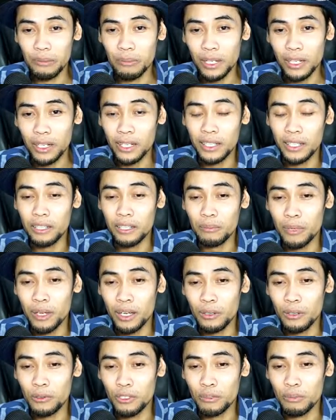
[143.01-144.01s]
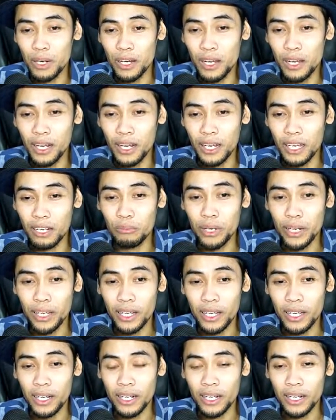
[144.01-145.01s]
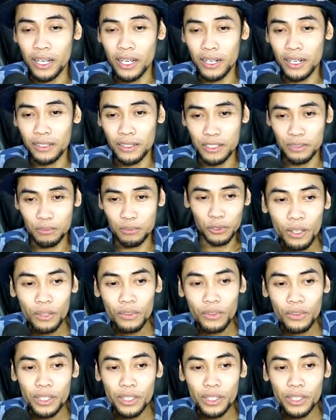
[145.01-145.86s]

maka kita mah harus mengarahkan mereka dan hal tersebut.